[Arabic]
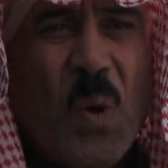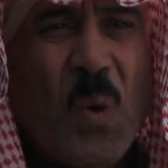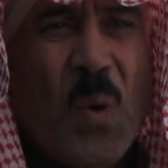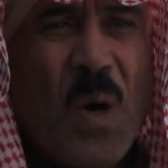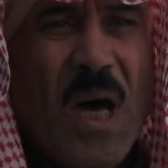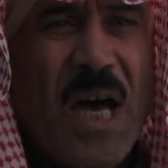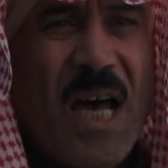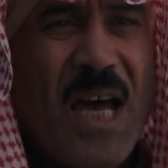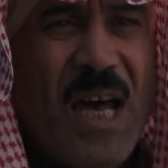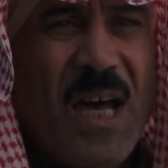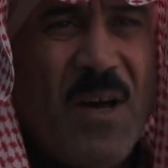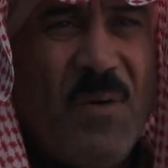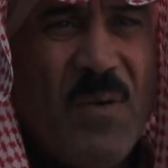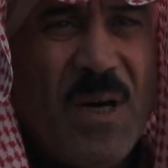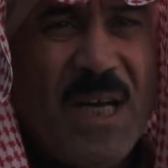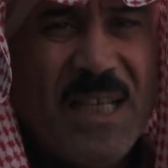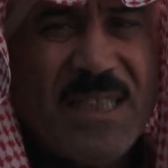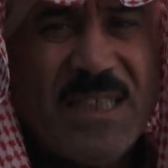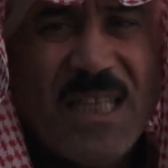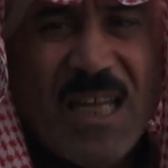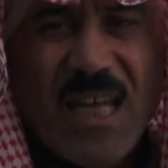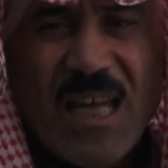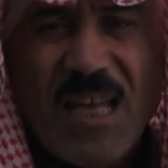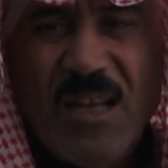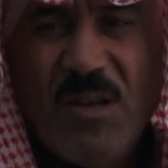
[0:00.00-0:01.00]

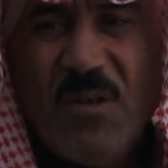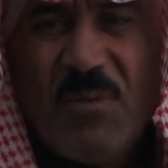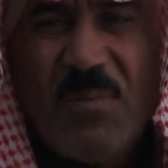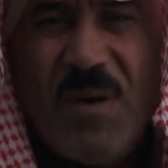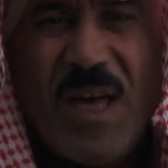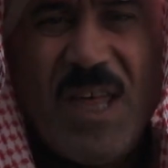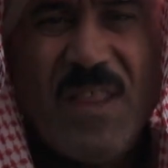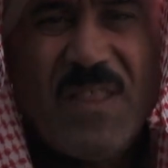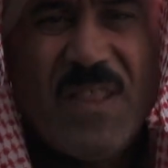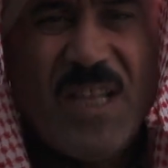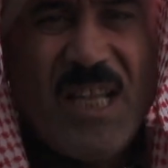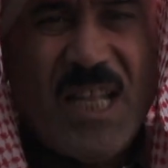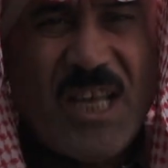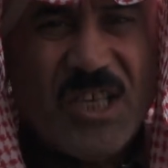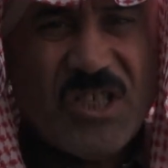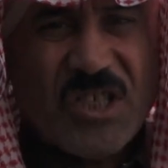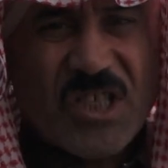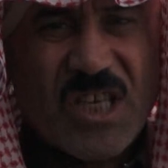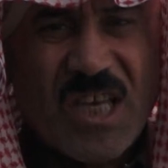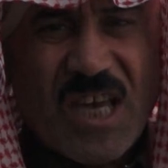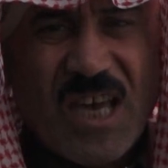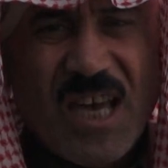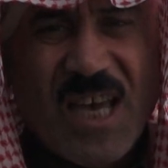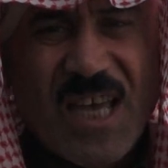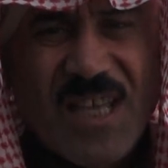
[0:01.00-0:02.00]
واعتقلوا بعض
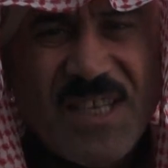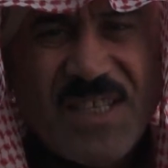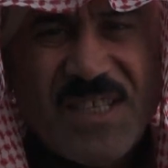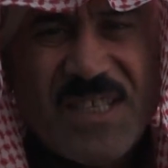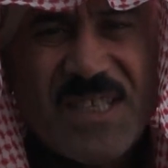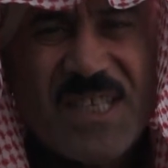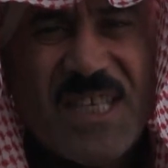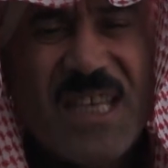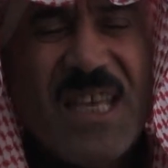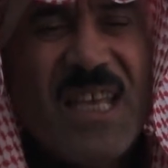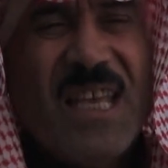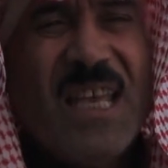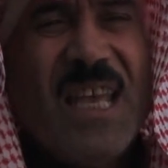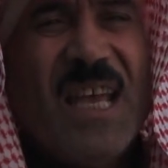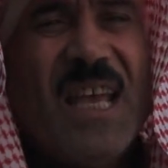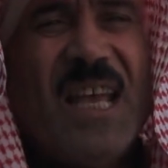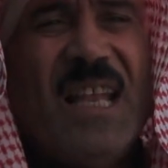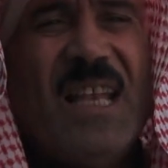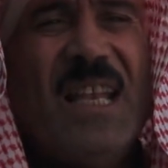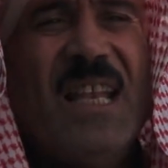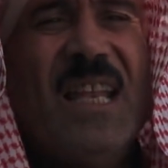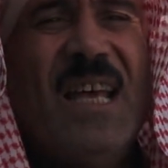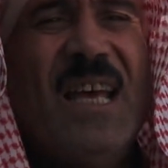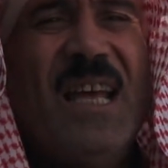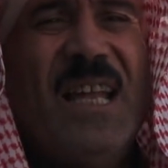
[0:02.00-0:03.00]
الأشخاص
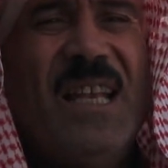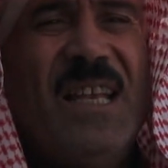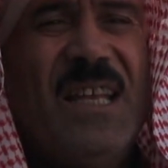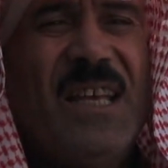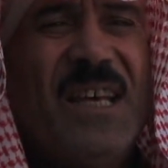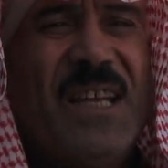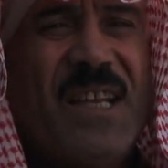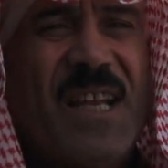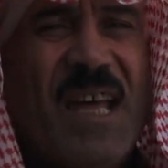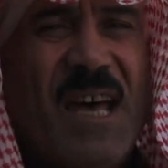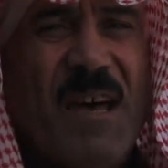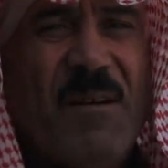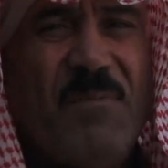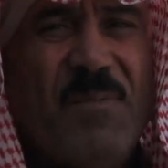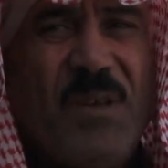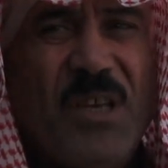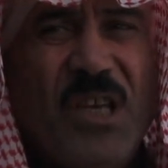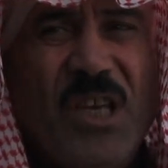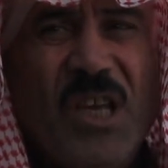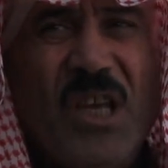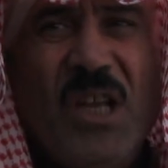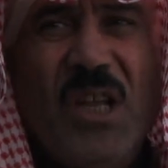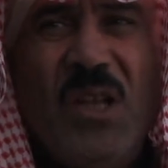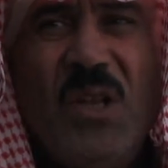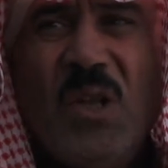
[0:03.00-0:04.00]

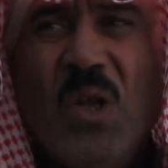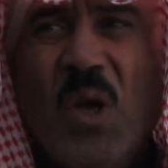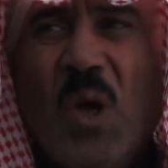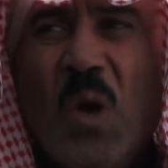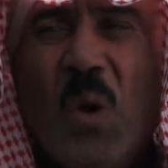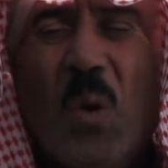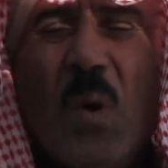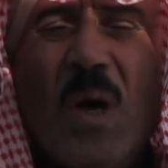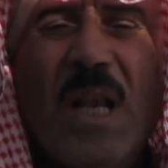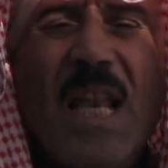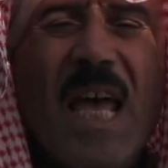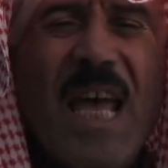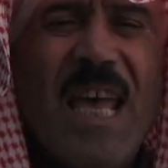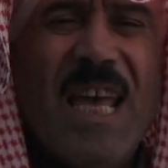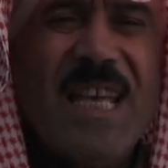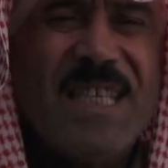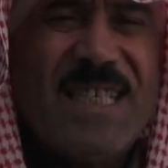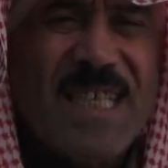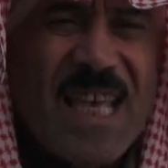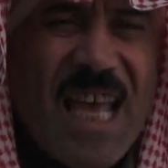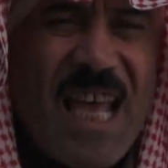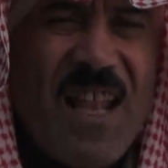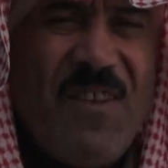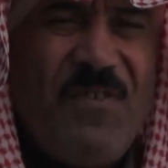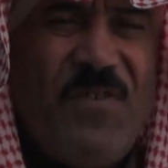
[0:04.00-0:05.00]
الإرهابيين ولا
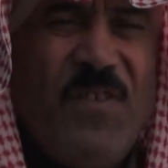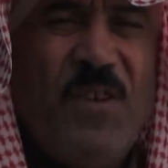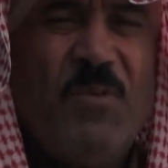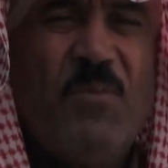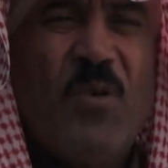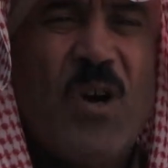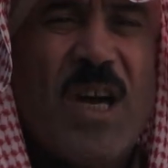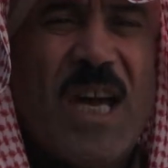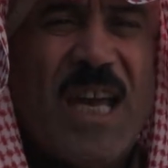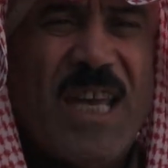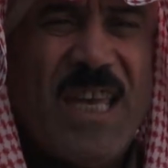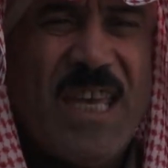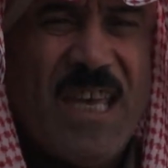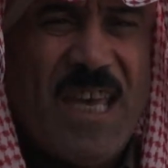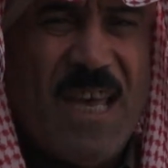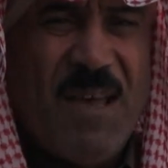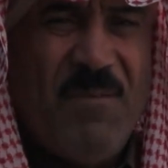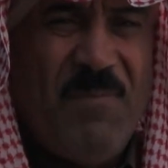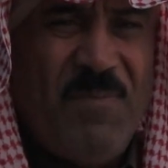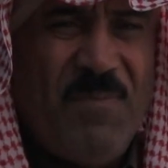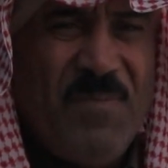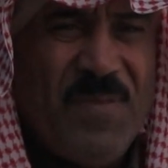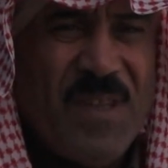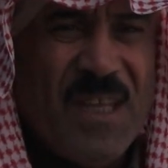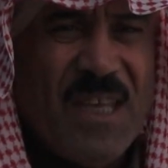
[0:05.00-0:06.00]
يزال في المخيم
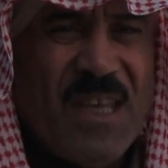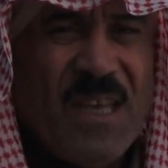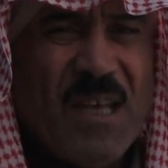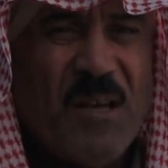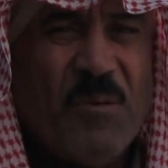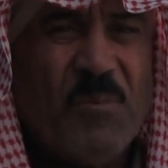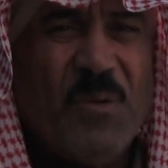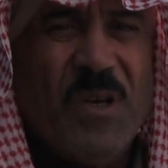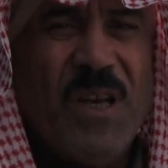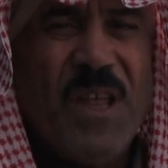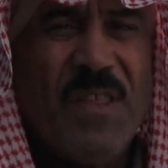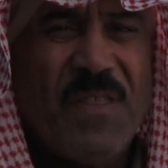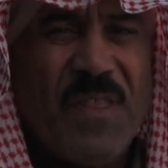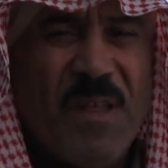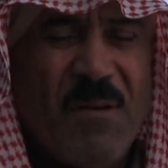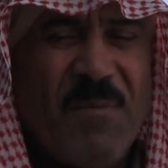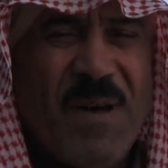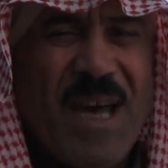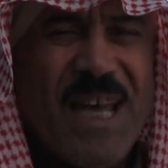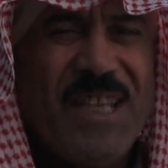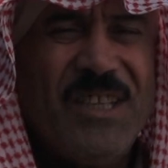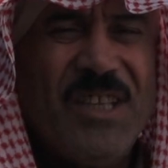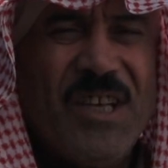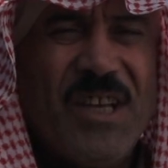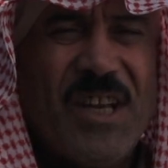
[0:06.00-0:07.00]

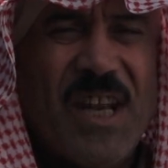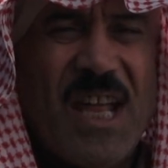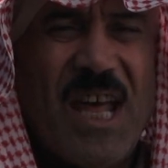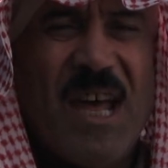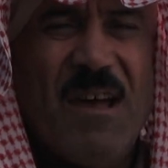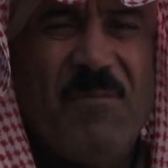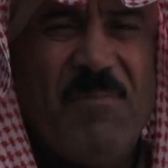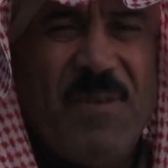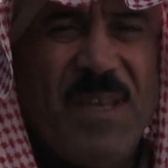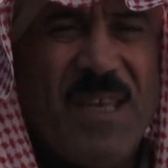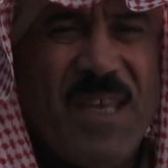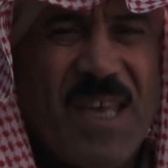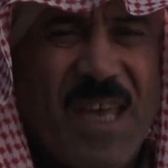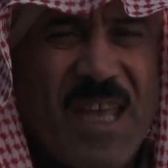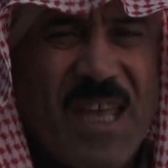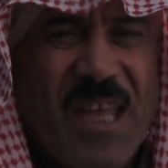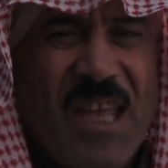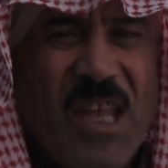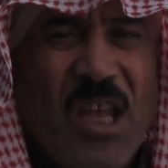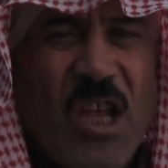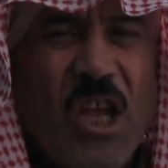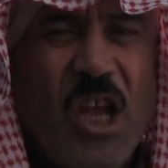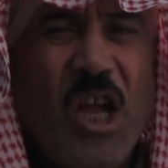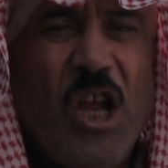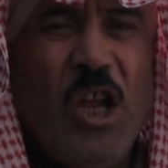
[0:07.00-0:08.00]
منظمات إرهابية
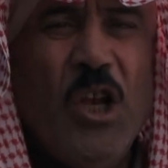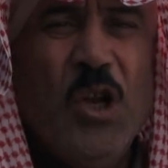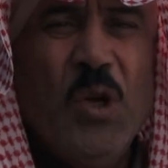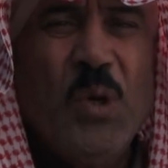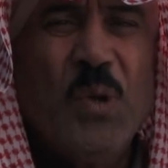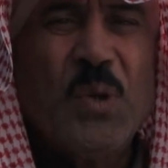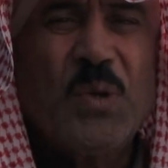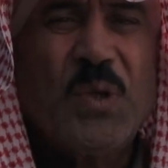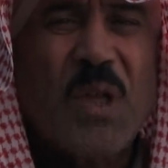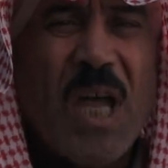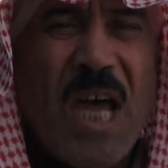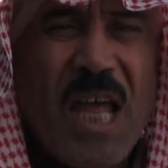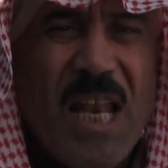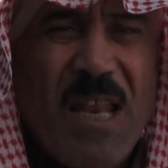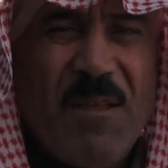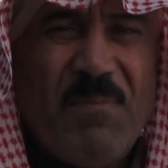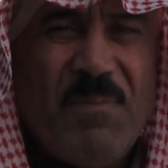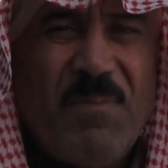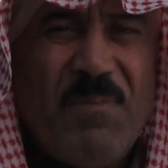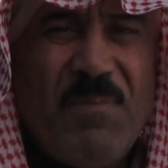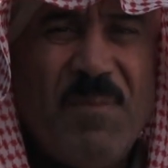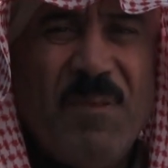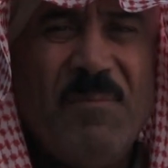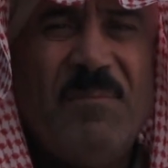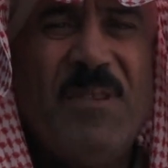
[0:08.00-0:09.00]
احنا نطالب
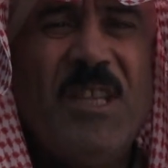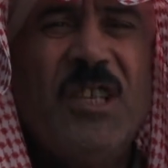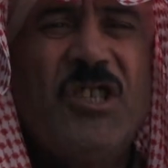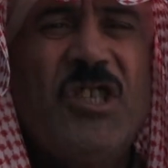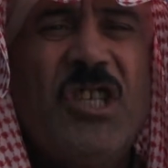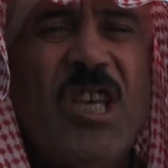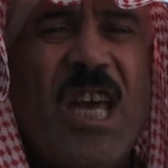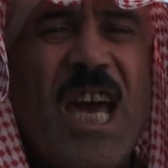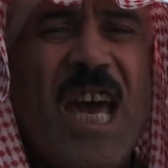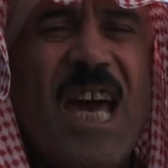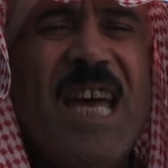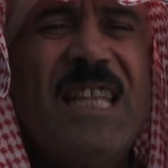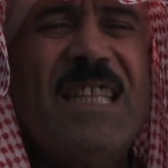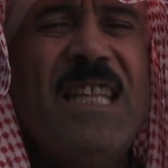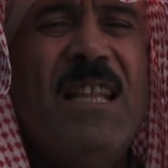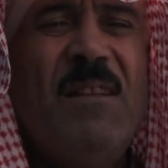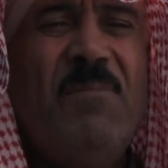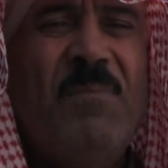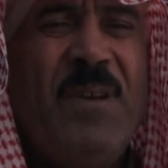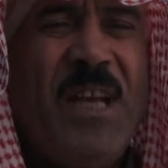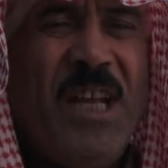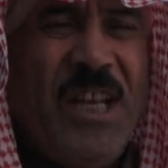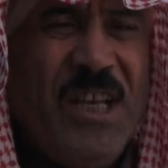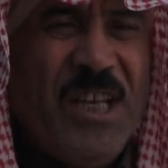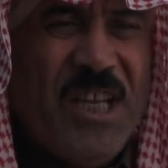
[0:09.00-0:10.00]
من الجهات
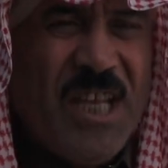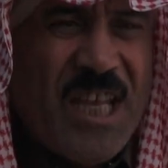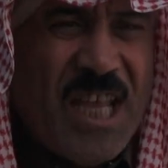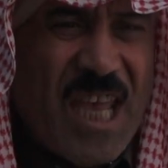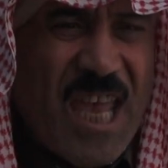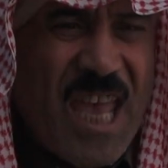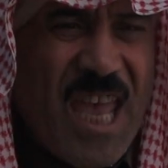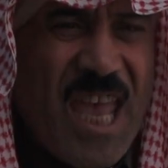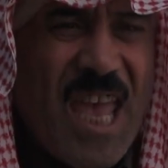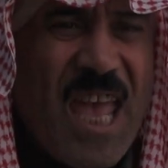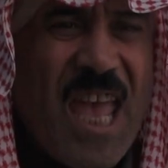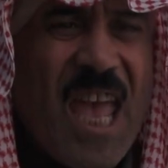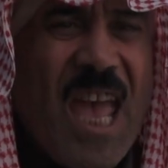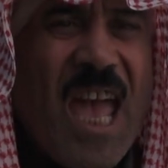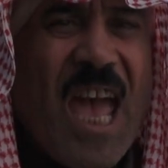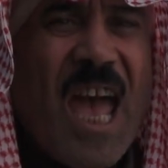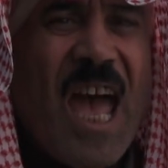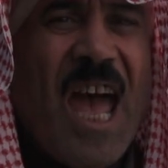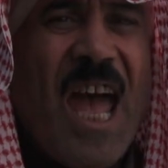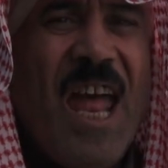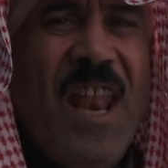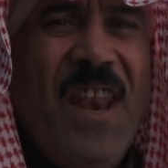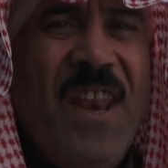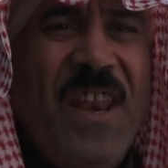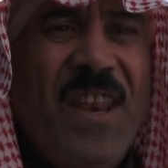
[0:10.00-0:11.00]
المعنية
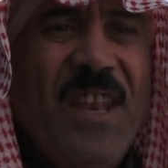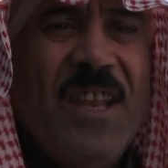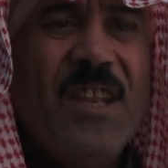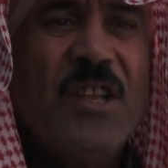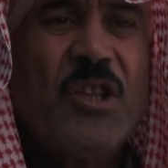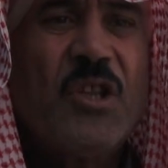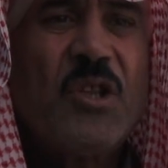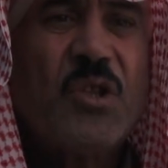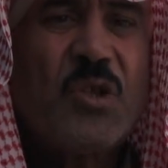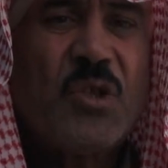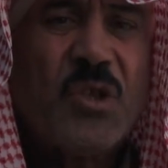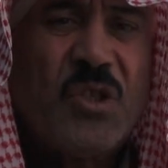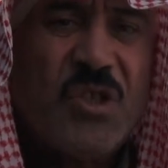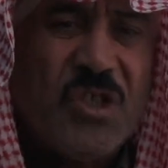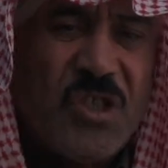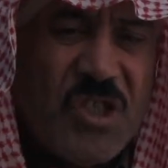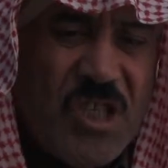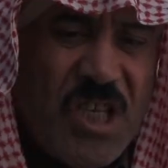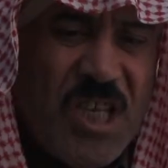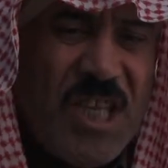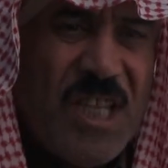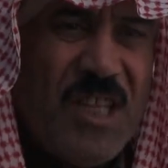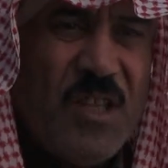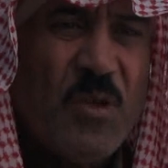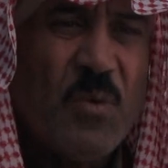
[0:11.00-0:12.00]
أن
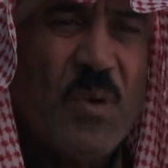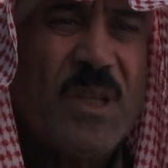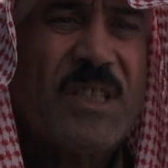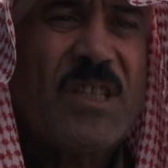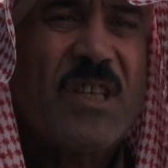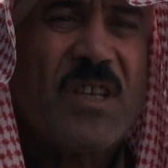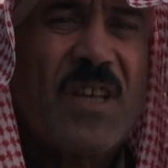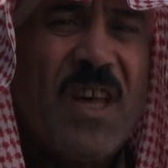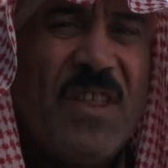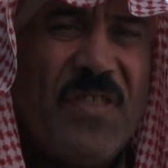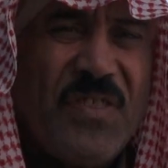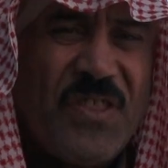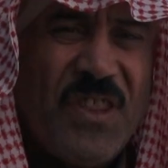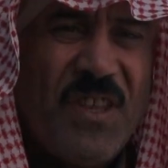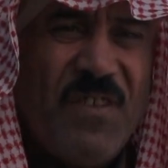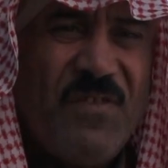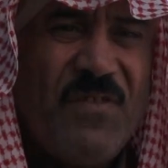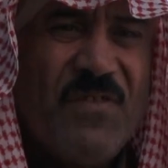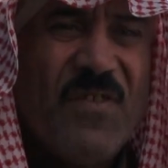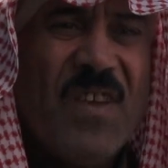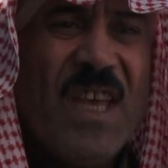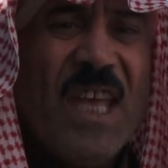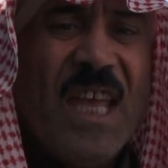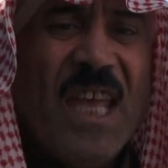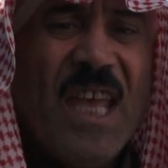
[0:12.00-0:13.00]
تزيد
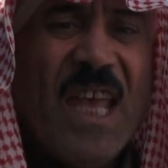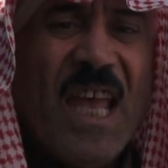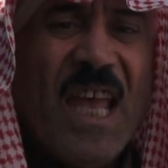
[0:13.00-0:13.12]
وتكثف